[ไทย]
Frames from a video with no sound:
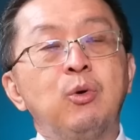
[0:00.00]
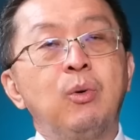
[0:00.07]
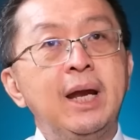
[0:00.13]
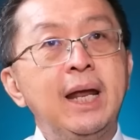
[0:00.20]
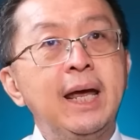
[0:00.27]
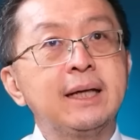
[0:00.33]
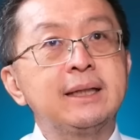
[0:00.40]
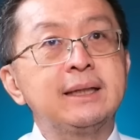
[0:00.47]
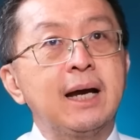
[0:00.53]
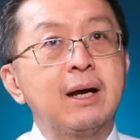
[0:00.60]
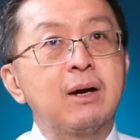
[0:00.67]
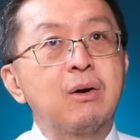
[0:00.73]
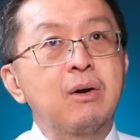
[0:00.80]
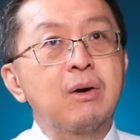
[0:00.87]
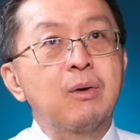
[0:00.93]
ตัวเลขจา
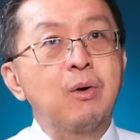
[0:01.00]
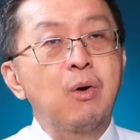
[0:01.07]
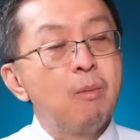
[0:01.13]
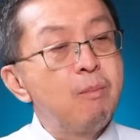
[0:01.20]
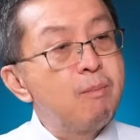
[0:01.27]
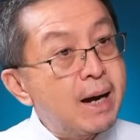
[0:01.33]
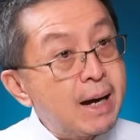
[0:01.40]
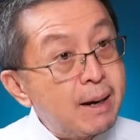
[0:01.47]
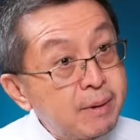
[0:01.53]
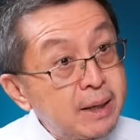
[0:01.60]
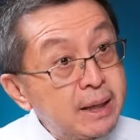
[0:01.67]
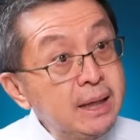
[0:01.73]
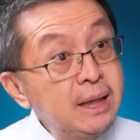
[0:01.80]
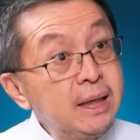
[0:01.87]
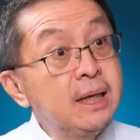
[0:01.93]
กกรมบังคับ
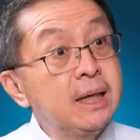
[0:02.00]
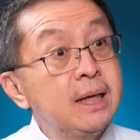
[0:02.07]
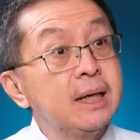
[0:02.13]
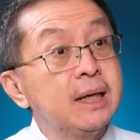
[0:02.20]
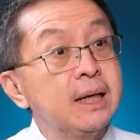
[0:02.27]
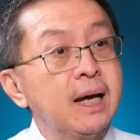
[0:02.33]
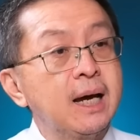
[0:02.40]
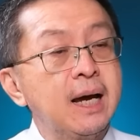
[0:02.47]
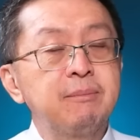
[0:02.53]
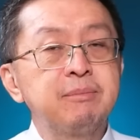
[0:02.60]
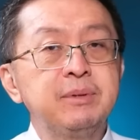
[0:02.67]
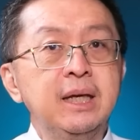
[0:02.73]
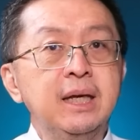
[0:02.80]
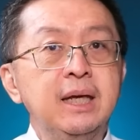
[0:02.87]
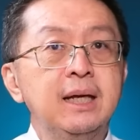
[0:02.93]
คดีนะครับ
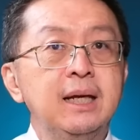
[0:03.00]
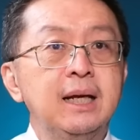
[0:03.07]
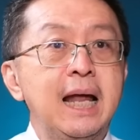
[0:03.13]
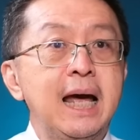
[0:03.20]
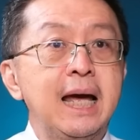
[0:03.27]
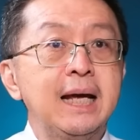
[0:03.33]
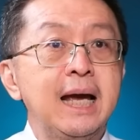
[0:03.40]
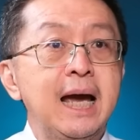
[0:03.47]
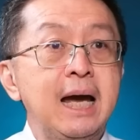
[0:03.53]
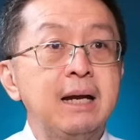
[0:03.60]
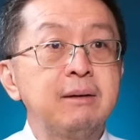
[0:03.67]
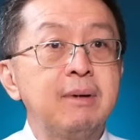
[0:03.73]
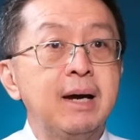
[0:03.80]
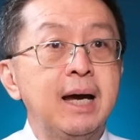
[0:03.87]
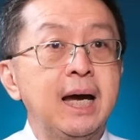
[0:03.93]
ที่รายงา
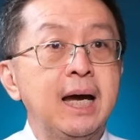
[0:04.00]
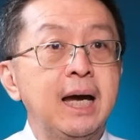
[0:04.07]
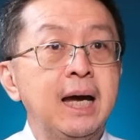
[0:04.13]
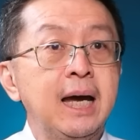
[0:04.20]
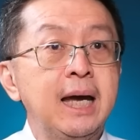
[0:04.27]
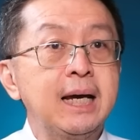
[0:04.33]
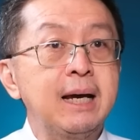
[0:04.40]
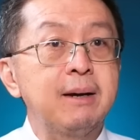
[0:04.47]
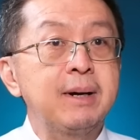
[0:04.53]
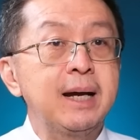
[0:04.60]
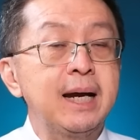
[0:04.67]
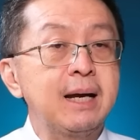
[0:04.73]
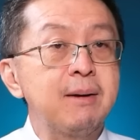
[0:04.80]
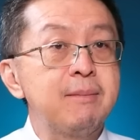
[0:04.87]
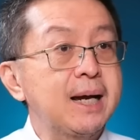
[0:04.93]
นมาให้กับ
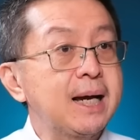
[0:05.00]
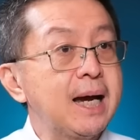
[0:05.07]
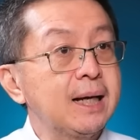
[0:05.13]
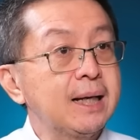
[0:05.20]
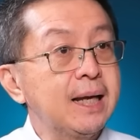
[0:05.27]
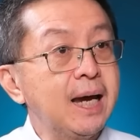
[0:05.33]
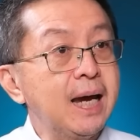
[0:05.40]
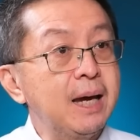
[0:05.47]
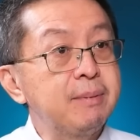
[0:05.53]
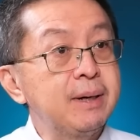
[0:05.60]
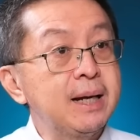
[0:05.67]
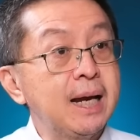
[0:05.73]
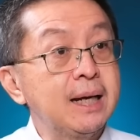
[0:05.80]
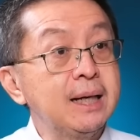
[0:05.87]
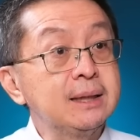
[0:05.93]
คณะกรรมการแก้ไข
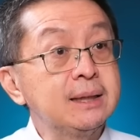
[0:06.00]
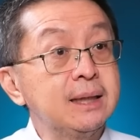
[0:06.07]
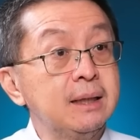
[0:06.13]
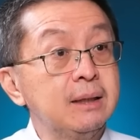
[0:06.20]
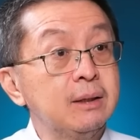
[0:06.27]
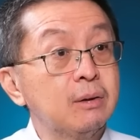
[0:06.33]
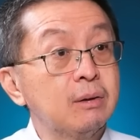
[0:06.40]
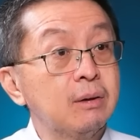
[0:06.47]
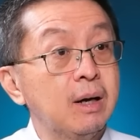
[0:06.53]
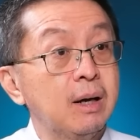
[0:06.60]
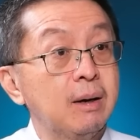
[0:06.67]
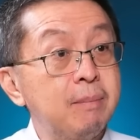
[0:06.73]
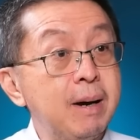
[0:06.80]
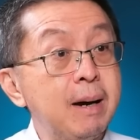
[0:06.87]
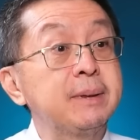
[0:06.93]
ปัญหาหนี้สิน
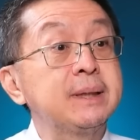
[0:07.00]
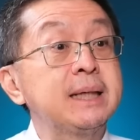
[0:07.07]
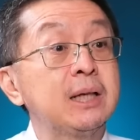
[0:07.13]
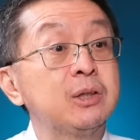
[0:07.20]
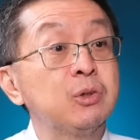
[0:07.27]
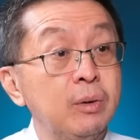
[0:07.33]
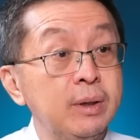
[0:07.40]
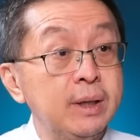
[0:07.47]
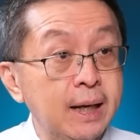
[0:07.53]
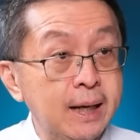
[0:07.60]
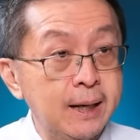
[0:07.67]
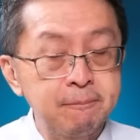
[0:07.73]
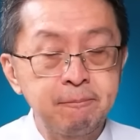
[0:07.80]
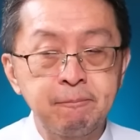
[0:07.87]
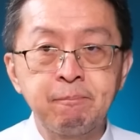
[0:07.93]
ภาคประชาชน
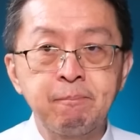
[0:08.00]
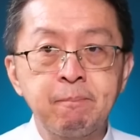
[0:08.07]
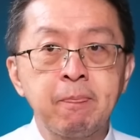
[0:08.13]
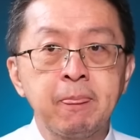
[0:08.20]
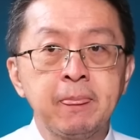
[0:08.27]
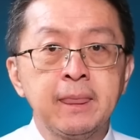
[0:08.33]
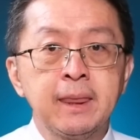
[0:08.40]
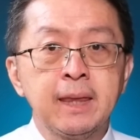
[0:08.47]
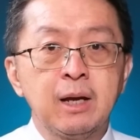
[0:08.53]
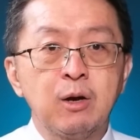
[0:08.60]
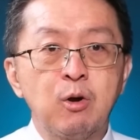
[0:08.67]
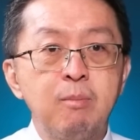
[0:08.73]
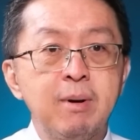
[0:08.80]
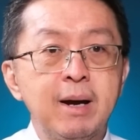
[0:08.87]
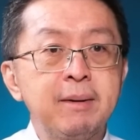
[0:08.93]
นะครับ
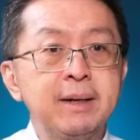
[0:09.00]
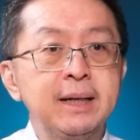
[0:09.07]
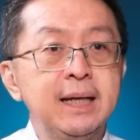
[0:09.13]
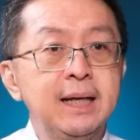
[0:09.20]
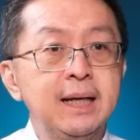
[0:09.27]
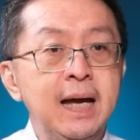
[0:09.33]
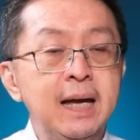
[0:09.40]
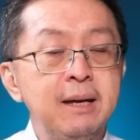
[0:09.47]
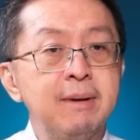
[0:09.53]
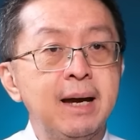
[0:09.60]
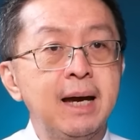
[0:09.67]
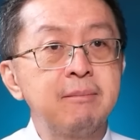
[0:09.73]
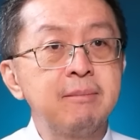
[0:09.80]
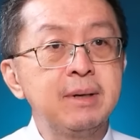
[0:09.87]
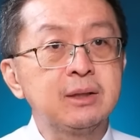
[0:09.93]
กรมบังคับคดีให้
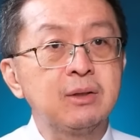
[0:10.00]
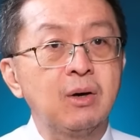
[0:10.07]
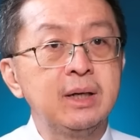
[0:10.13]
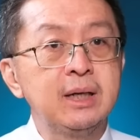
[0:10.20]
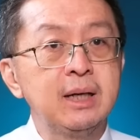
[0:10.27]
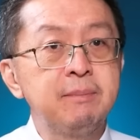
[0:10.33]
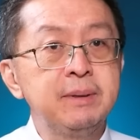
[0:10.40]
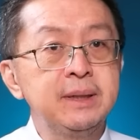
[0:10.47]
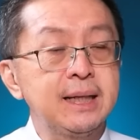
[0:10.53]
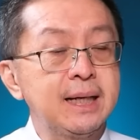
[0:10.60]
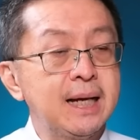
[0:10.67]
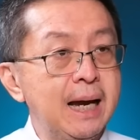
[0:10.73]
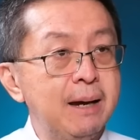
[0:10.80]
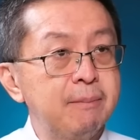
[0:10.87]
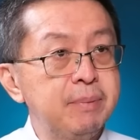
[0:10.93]
มาเมื่อตอนเดือนพฤศ
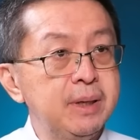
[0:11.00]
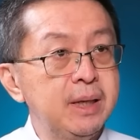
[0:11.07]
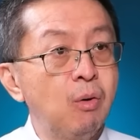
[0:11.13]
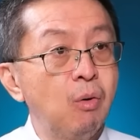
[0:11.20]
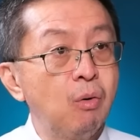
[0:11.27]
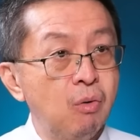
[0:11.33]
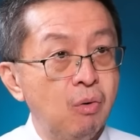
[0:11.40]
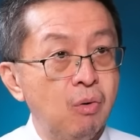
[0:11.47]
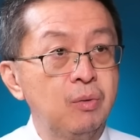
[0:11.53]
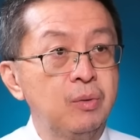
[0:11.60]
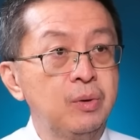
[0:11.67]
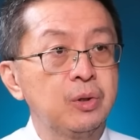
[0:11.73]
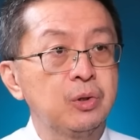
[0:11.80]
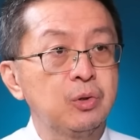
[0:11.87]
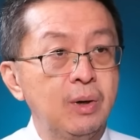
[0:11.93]
จิกาปีหกหก
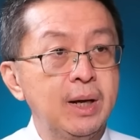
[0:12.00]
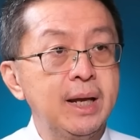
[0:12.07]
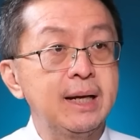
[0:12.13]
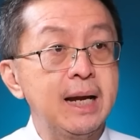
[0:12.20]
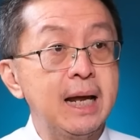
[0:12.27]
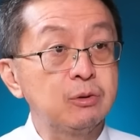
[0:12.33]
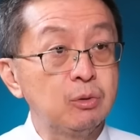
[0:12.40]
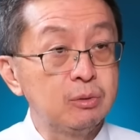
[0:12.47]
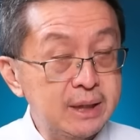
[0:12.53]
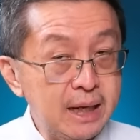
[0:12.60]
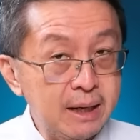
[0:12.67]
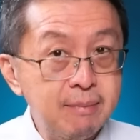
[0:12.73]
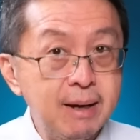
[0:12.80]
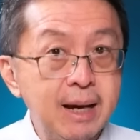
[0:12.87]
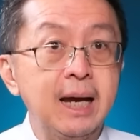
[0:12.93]
ตัวเลขน่าสน
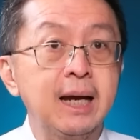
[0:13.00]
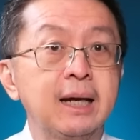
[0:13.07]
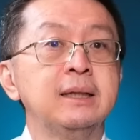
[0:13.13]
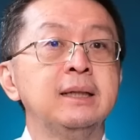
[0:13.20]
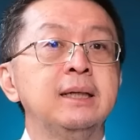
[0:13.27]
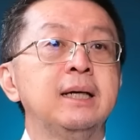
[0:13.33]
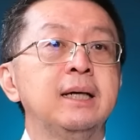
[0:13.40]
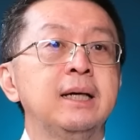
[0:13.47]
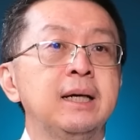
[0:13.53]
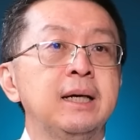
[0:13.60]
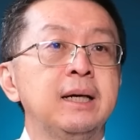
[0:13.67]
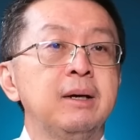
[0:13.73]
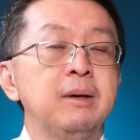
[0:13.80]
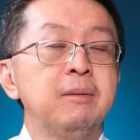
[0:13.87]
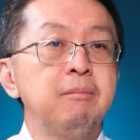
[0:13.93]
ใจมาก
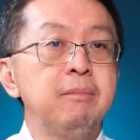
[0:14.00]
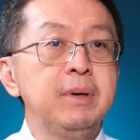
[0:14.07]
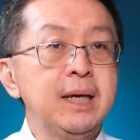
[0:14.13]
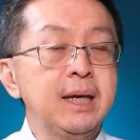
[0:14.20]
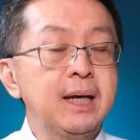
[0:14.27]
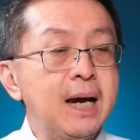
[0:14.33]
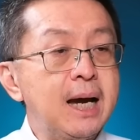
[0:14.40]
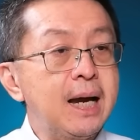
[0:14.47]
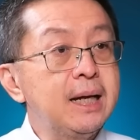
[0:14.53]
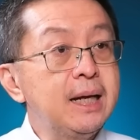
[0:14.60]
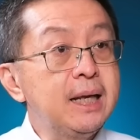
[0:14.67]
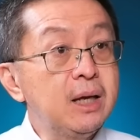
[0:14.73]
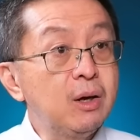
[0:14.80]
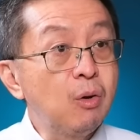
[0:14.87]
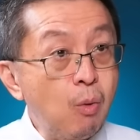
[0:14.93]
มีค
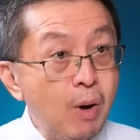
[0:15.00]
ดี